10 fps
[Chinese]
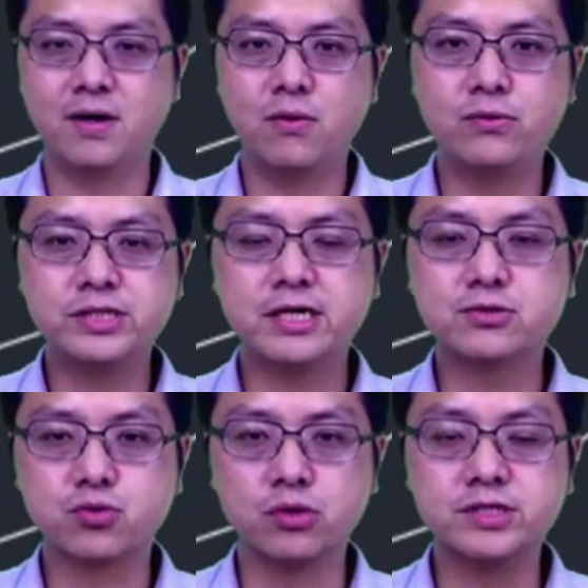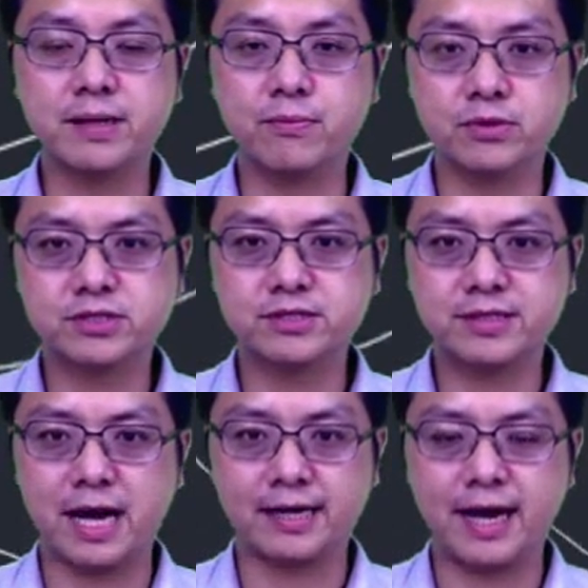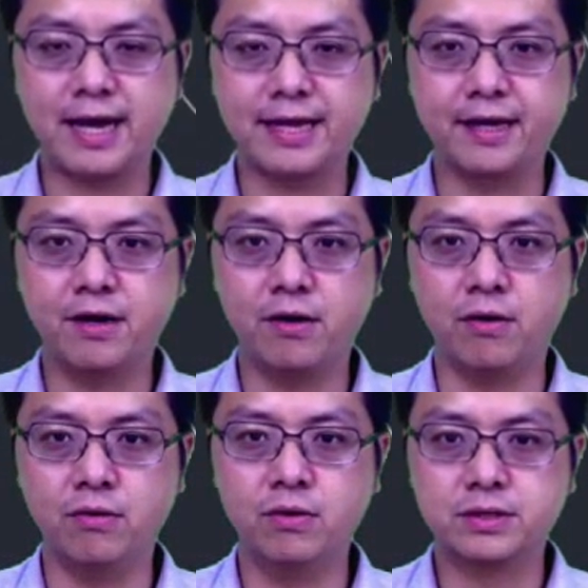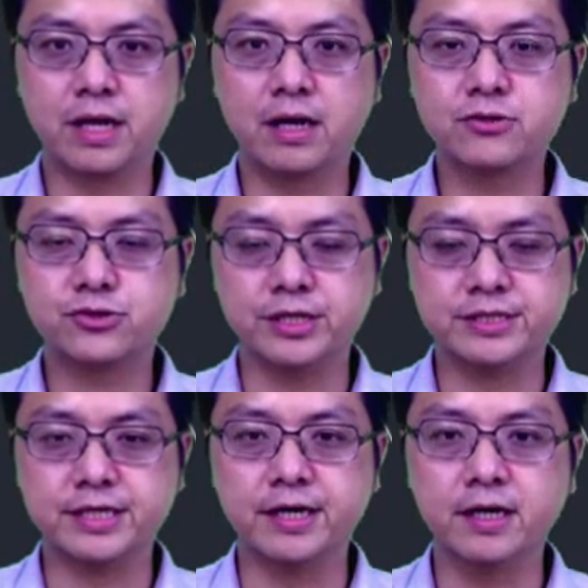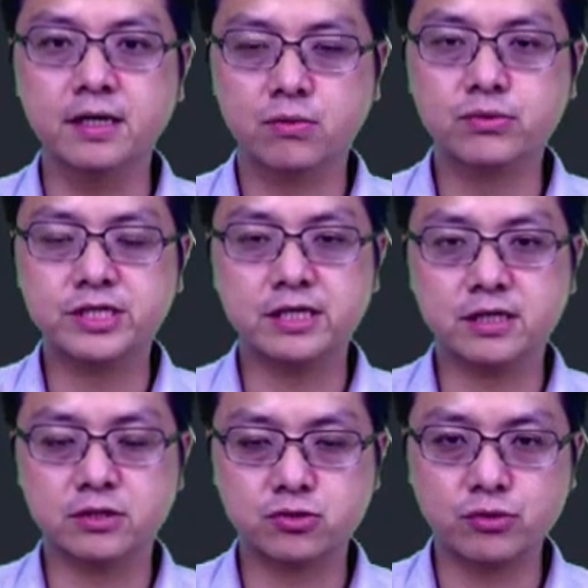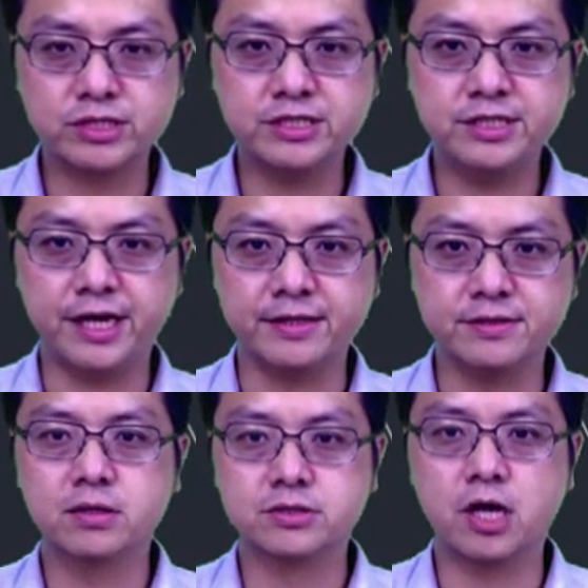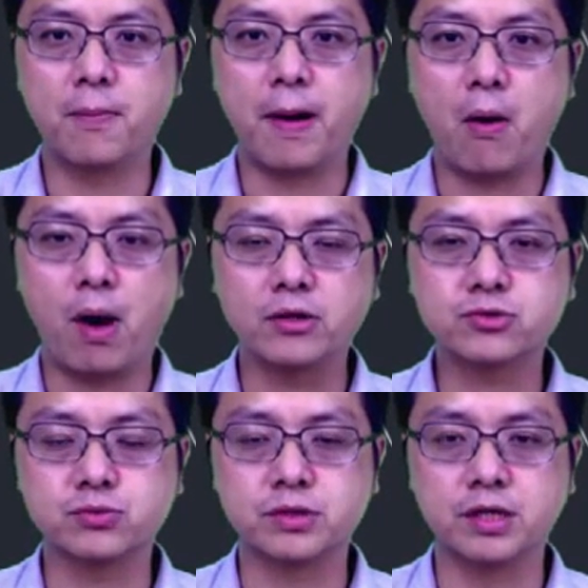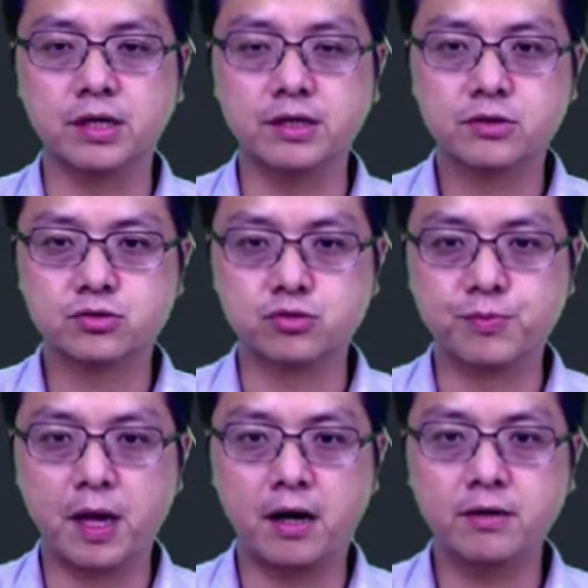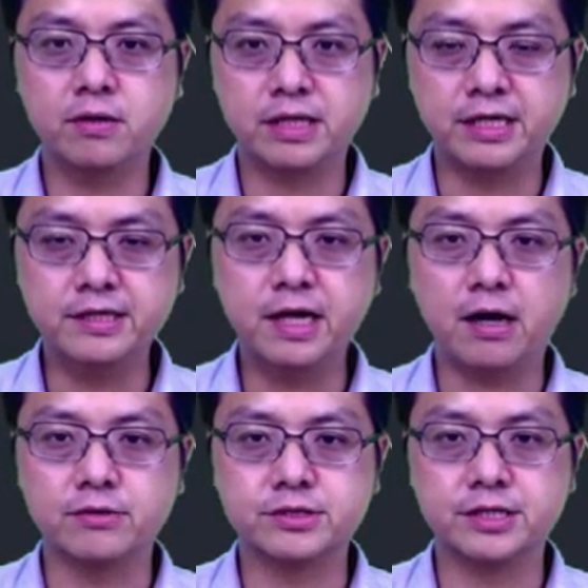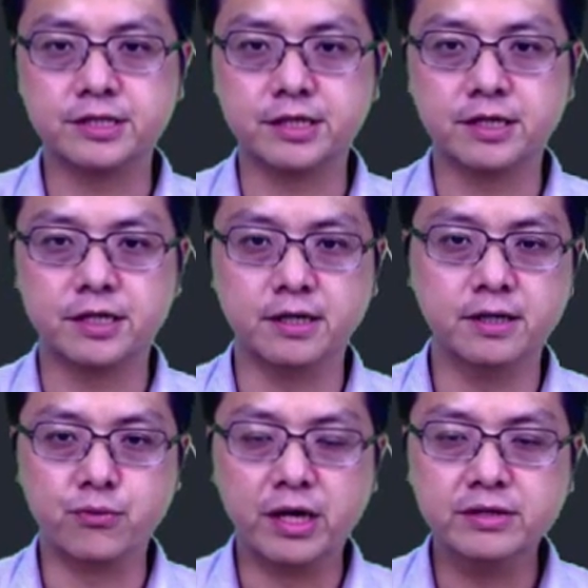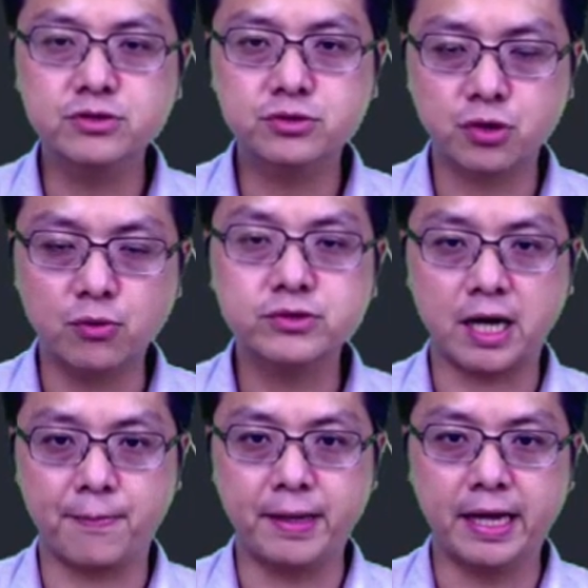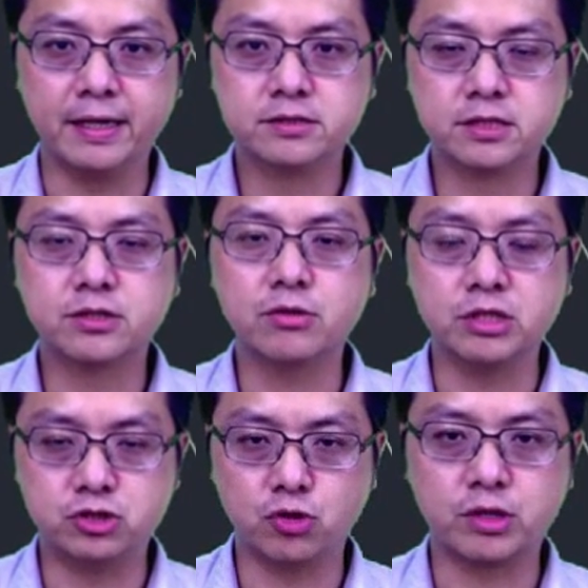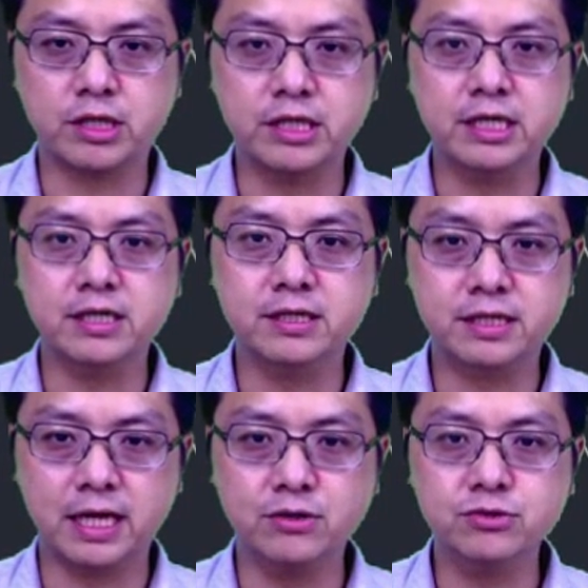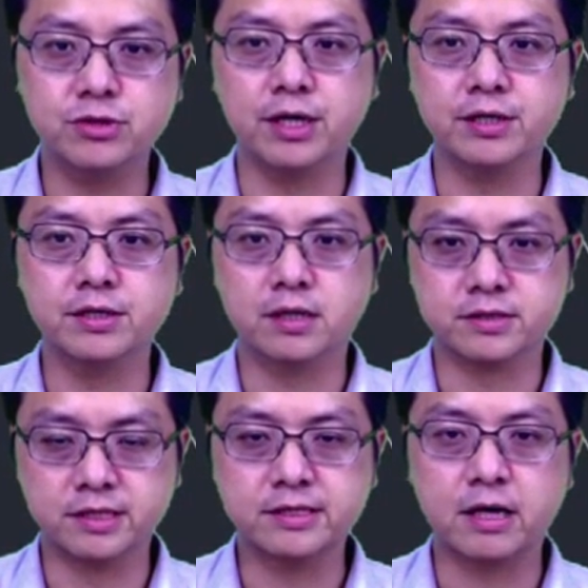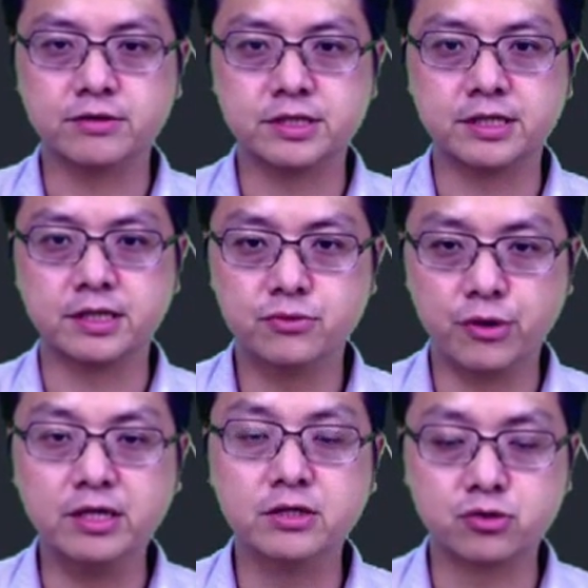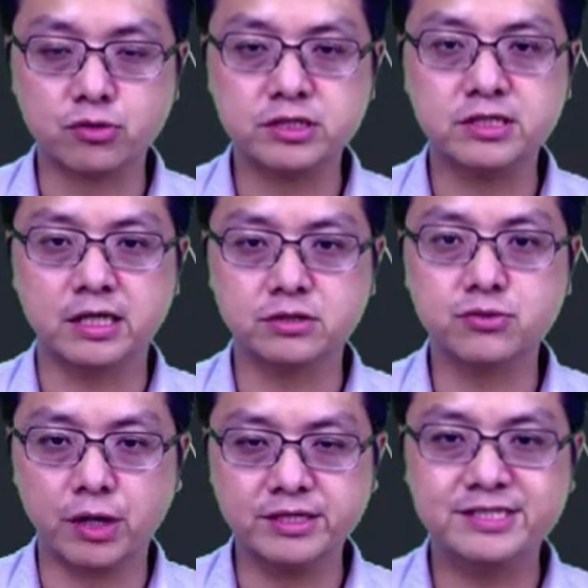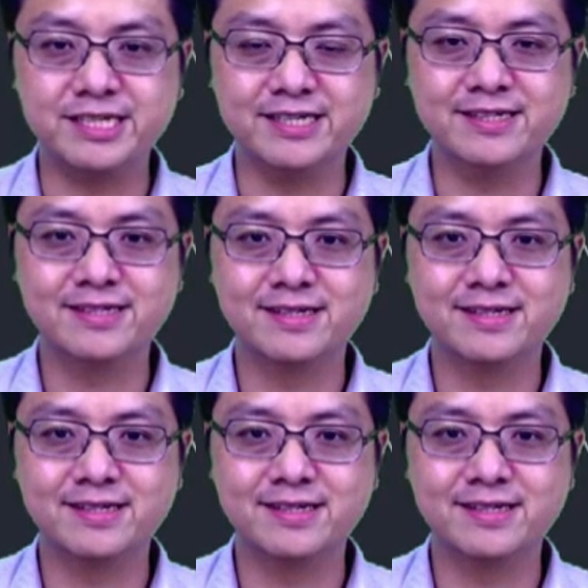物件锁点模式打开以后，你要选择物件的中心点，只要把滑鼠的鼠标移到这个圆周上面，这时候你就可以点选，得到这个圆的中心点，就是圆心。